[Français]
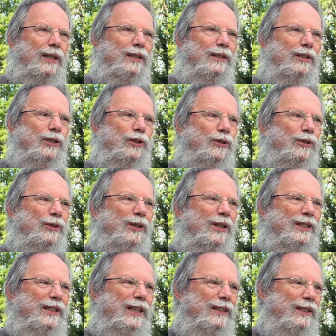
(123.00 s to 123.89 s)
rester jeune
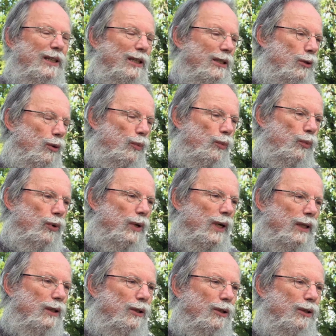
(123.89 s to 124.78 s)
dans sa tête On
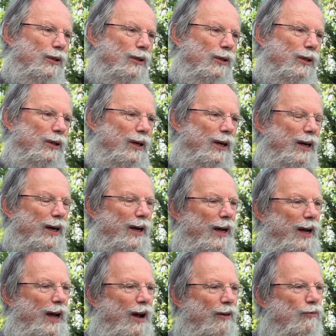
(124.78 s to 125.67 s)
peut être, euh,
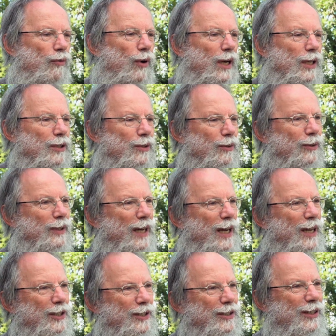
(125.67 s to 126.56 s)
avoir son
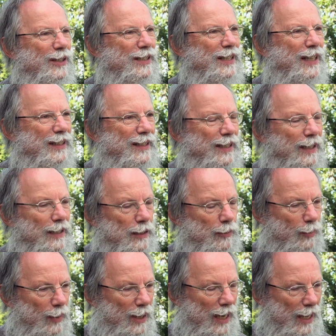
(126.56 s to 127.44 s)
âge dans sa tête,
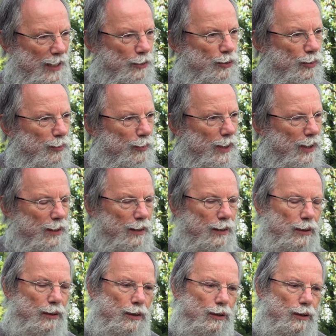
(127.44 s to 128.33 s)
mais l'assumer.
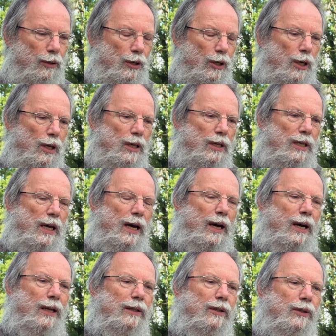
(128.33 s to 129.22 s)
Euh, il y
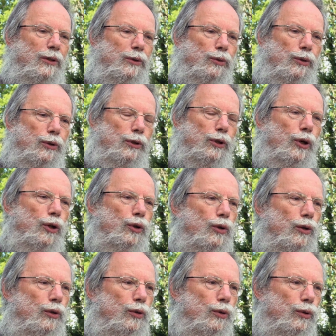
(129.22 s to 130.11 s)
a dans d'autres
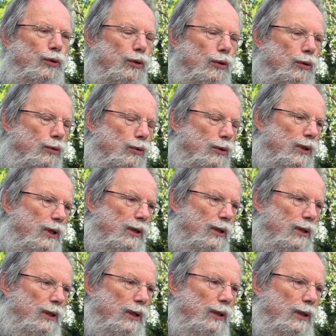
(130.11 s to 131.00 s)
cultures ou
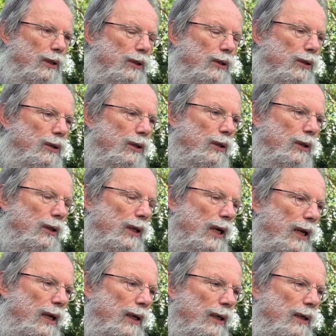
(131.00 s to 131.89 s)
dans
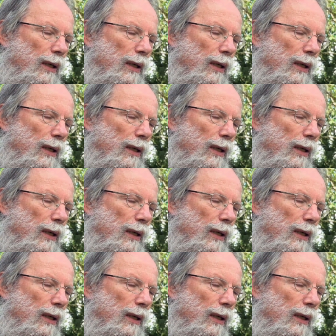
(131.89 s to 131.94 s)
euh,